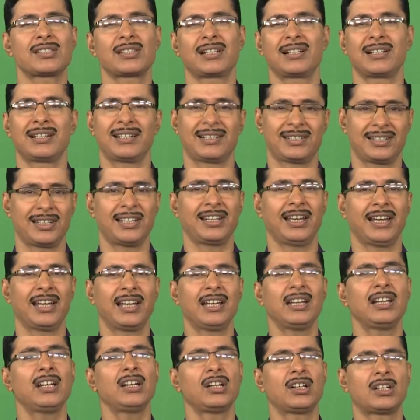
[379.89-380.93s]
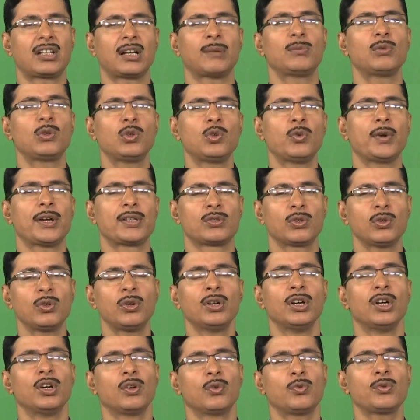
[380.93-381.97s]
संगठन है
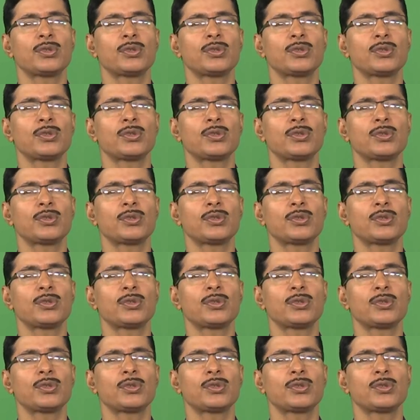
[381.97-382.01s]
डब्ल्यू